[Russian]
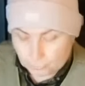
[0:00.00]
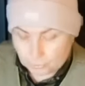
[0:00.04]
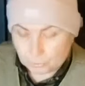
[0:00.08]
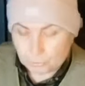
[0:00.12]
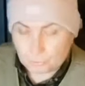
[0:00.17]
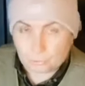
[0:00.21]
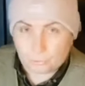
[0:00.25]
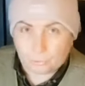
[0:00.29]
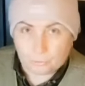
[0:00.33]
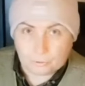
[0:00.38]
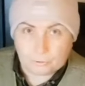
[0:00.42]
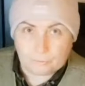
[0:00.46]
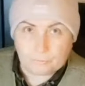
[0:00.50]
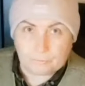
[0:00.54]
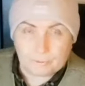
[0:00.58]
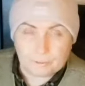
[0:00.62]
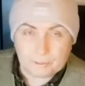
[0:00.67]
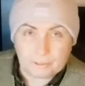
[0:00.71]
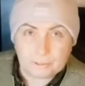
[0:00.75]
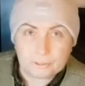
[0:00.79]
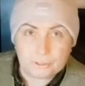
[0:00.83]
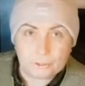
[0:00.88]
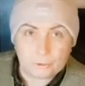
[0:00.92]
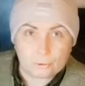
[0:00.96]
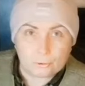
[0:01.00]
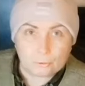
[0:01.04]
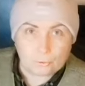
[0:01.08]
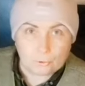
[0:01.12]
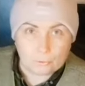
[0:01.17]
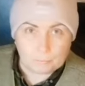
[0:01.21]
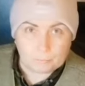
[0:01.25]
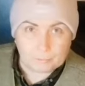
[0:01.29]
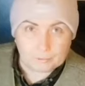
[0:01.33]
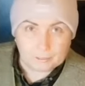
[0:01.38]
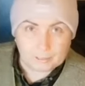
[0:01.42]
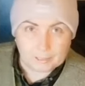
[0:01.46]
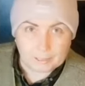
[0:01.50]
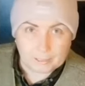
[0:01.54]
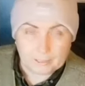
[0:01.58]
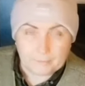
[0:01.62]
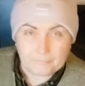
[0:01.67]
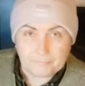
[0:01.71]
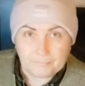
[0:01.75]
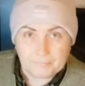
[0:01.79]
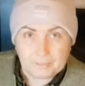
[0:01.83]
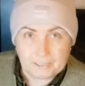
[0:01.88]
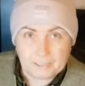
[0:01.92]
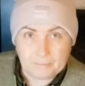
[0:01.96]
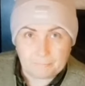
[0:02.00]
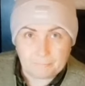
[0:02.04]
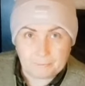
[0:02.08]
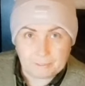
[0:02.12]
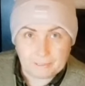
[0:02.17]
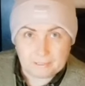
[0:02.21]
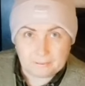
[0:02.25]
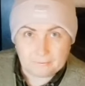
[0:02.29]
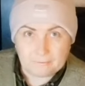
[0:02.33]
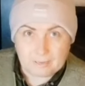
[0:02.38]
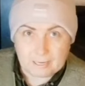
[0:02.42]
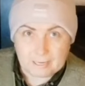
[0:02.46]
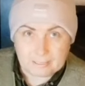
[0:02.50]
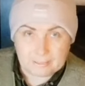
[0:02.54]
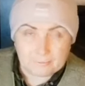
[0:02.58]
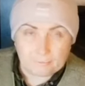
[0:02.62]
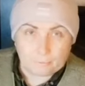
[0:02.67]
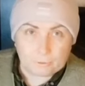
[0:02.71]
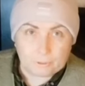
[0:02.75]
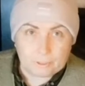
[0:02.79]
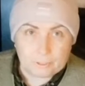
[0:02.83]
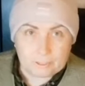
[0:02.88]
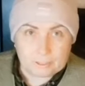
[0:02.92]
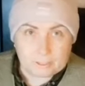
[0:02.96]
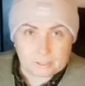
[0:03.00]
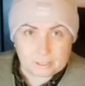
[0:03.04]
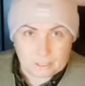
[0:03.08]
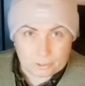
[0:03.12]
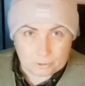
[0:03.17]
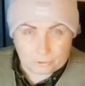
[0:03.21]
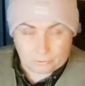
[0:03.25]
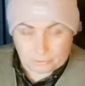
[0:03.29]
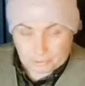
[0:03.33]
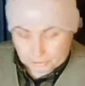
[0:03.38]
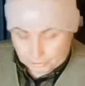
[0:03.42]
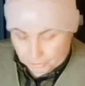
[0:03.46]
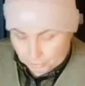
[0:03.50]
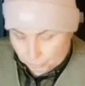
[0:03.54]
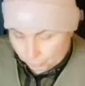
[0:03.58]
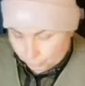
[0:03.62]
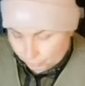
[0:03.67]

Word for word: чтобы грунт был теплый, и поливать вот не сразу